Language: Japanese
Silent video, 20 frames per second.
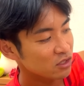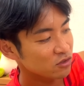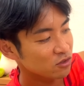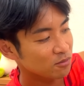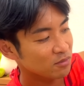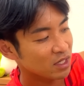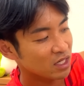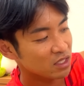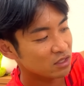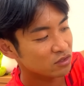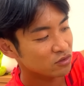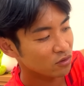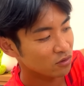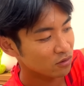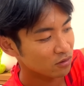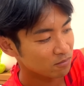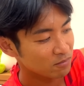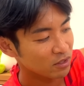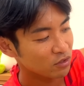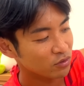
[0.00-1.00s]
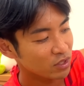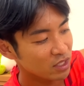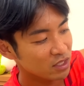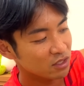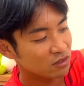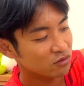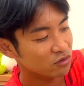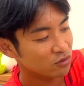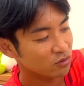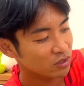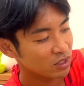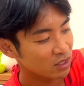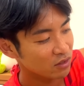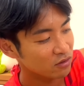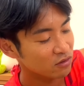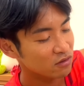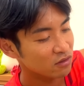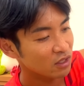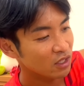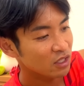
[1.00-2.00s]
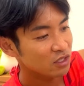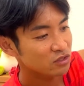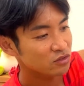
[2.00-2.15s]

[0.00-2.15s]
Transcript: そのマラソン、まあ、トレーニングにおける、